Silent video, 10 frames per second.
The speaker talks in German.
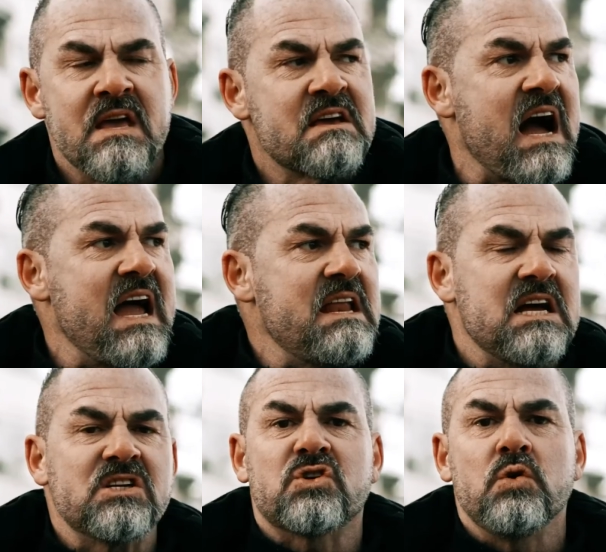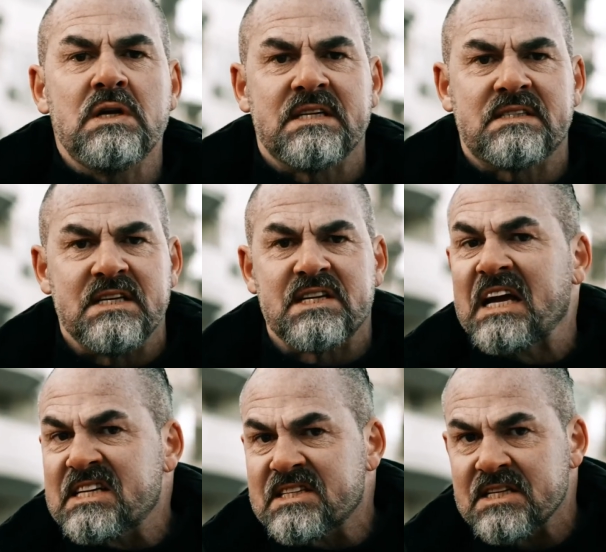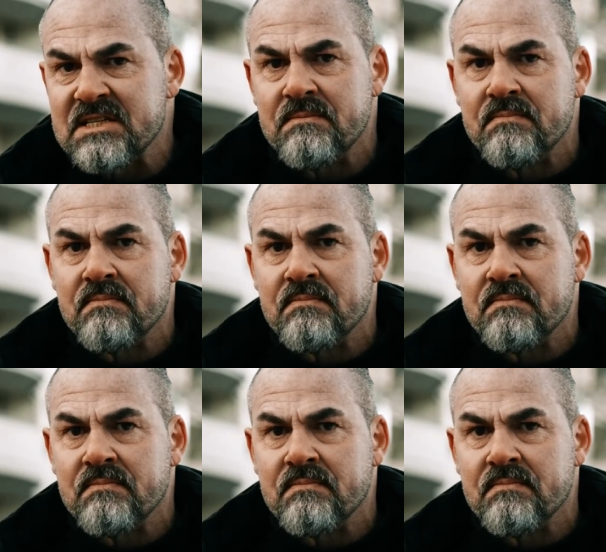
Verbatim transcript: Keiner entschuldigt sich richtig.